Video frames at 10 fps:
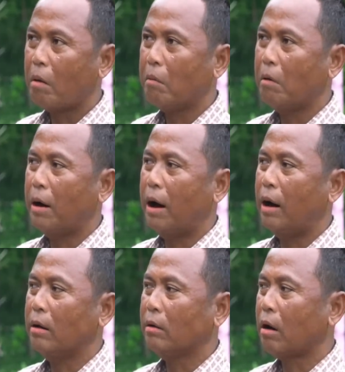เพราะว่า
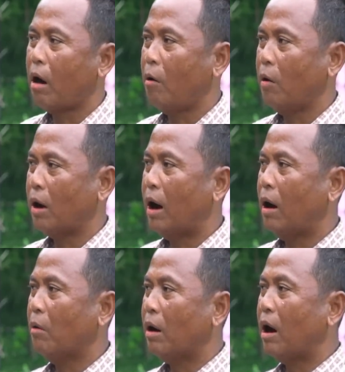หัวหน้า
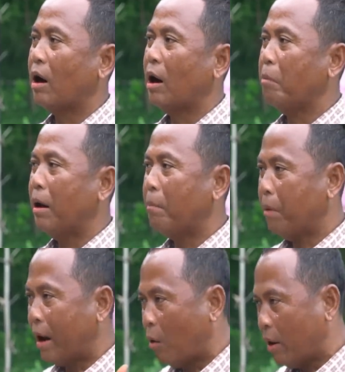หัวหน้าแกไปไป
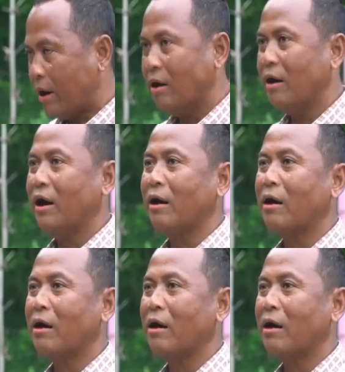เอาเองเลย